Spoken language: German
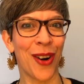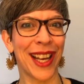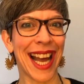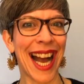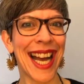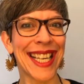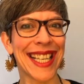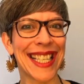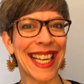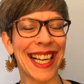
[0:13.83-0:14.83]
Und
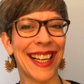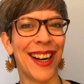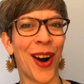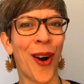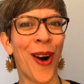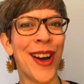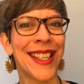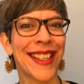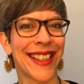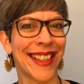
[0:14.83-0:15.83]
eine der
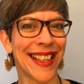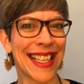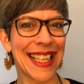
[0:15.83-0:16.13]
heute